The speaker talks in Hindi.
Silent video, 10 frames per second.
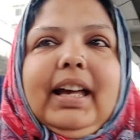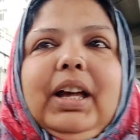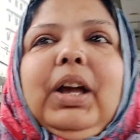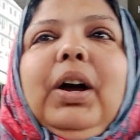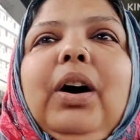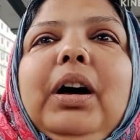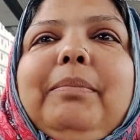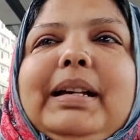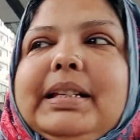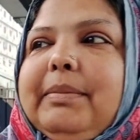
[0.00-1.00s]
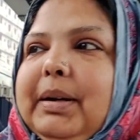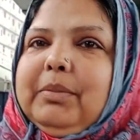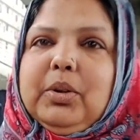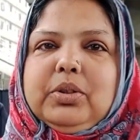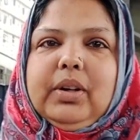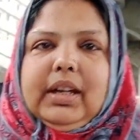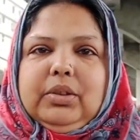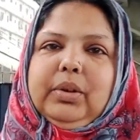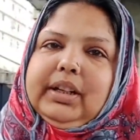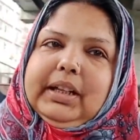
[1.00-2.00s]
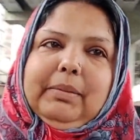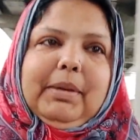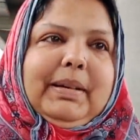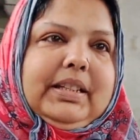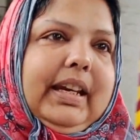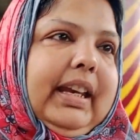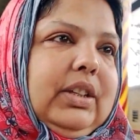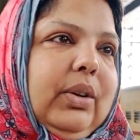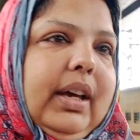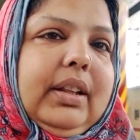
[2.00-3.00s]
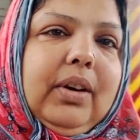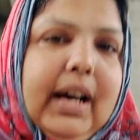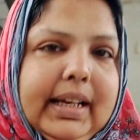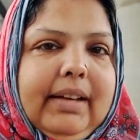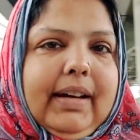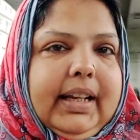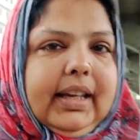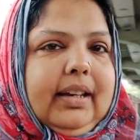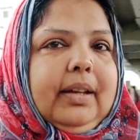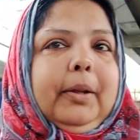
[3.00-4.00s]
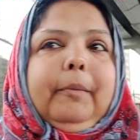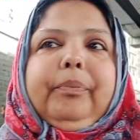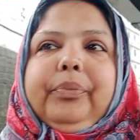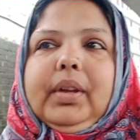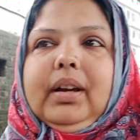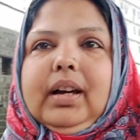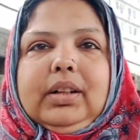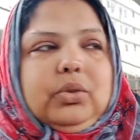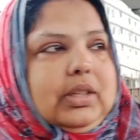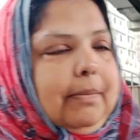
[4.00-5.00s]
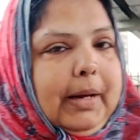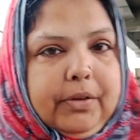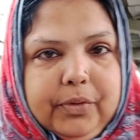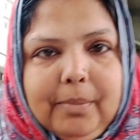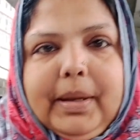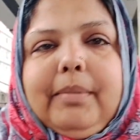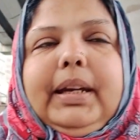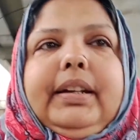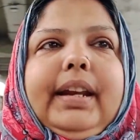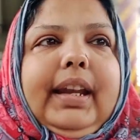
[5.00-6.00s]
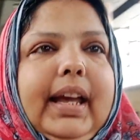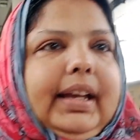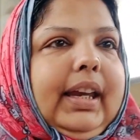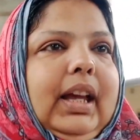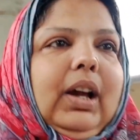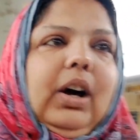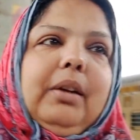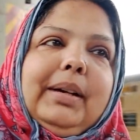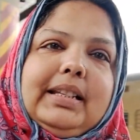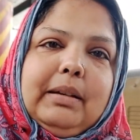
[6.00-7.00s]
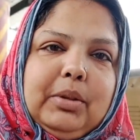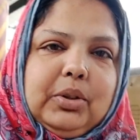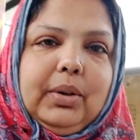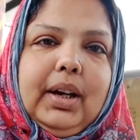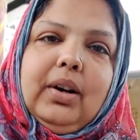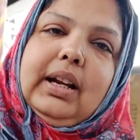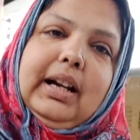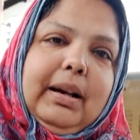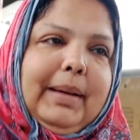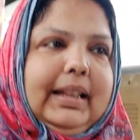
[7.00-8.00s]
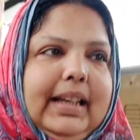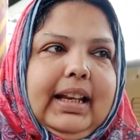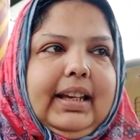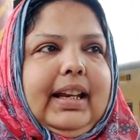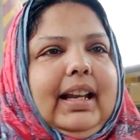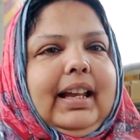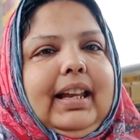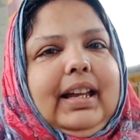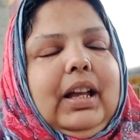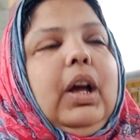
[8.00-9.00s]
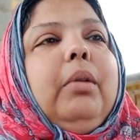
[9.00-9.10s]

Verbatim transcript: है और बस अब हम लोग जो है थोड़ी देर में बस ट्रेन जो है तो आने वाली है आ, दूसरे प्लेटफॉर्म पे हमारी ट्रेन आएगी और बस हम लोग जो है औरंगाबाद के लिए निकलेंगे